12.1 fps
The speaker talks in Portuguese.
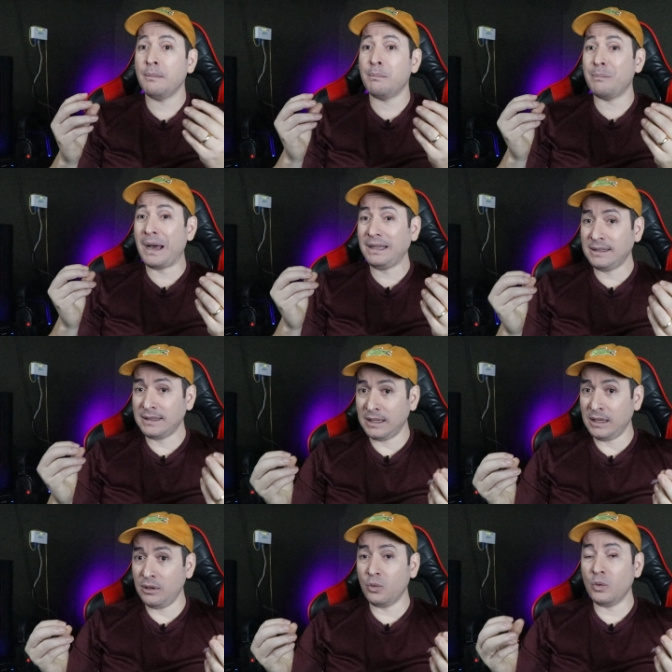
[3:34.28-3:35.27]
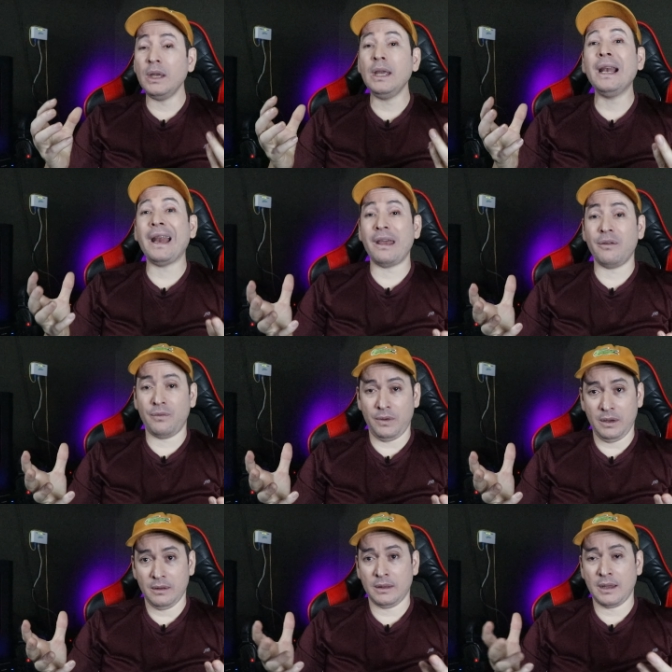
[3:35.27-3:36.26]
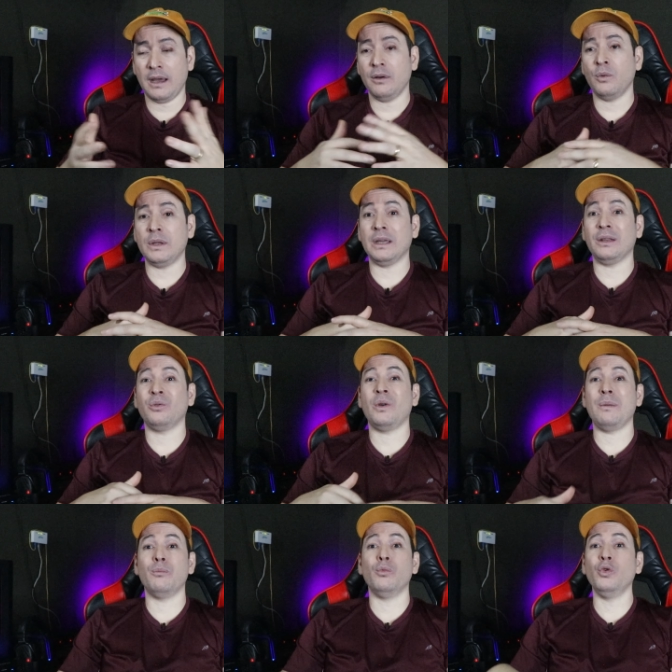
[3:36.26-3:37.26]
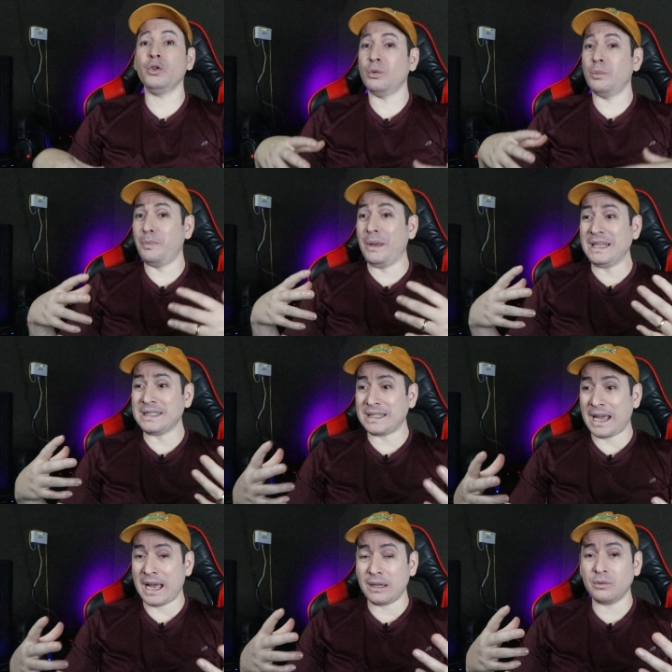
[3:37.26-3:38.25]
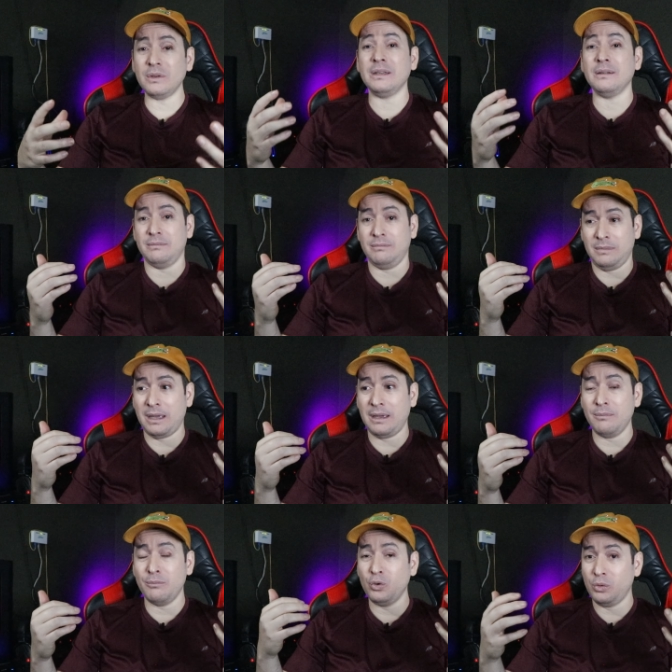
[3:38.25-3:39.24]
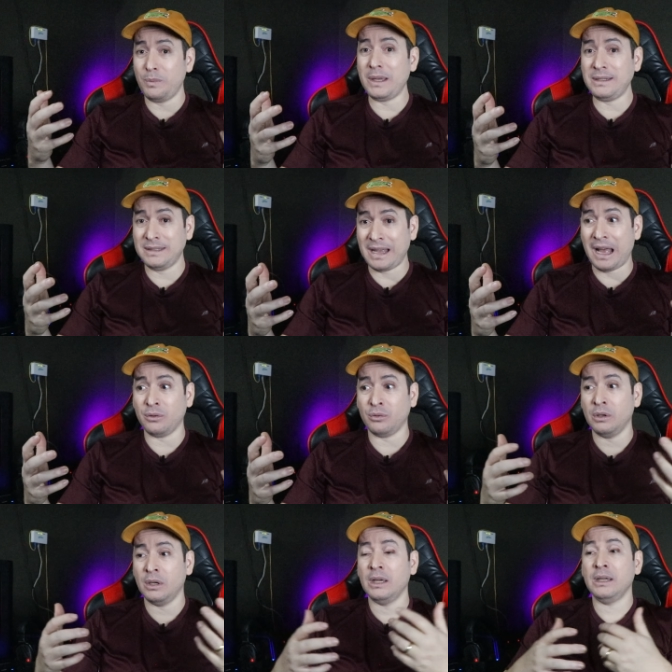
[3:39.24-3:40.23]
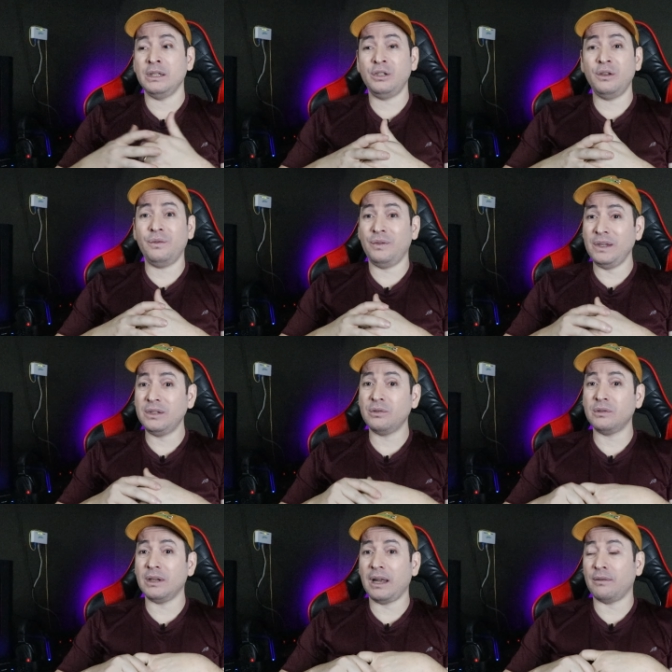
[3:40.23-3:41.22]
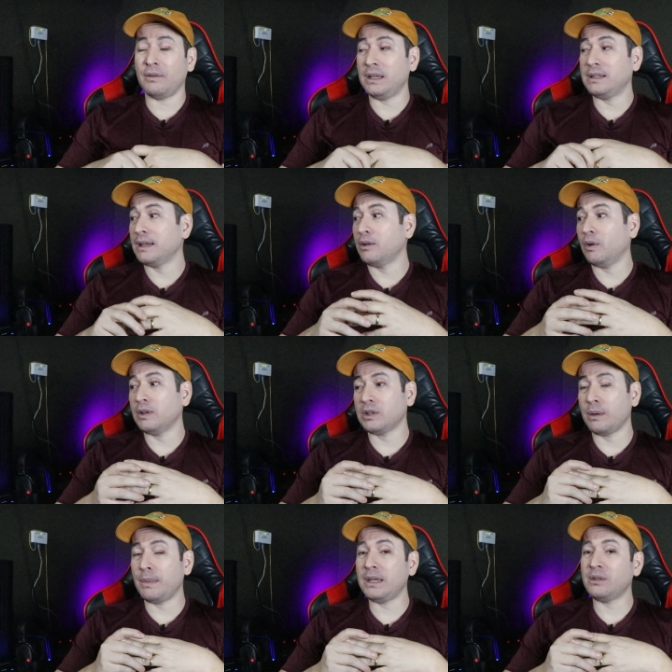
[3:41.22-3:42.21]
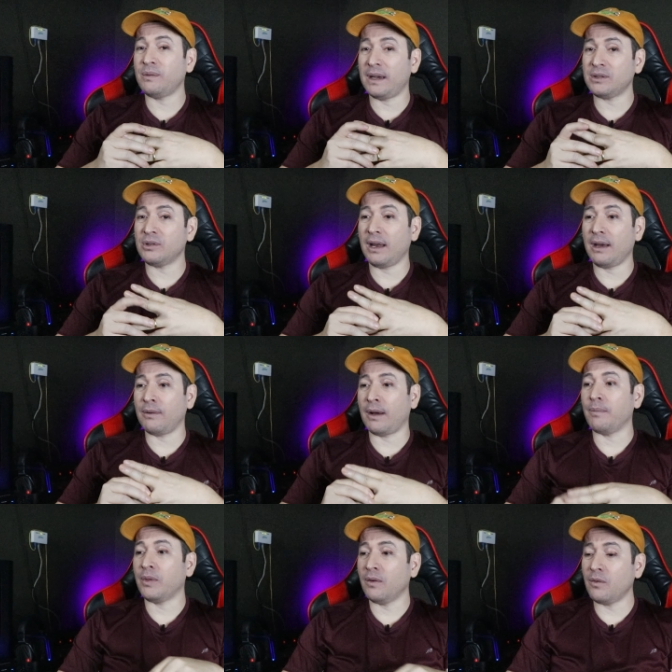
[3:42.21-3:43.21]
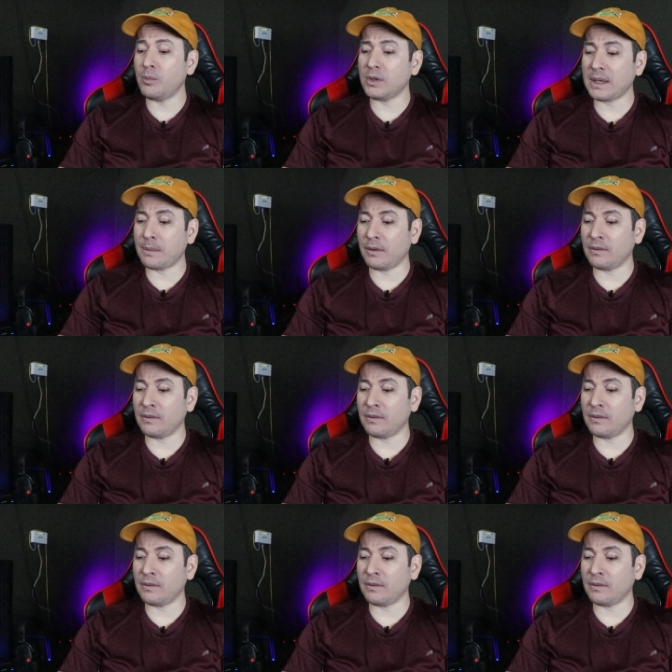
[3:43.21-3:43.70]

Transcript: macio e leve, tá? O edredom é muito pesado né? É muito pesado e difícil de lavar. Esse aqui eu acho que é mais fácil de lavar. Então vou mostrar para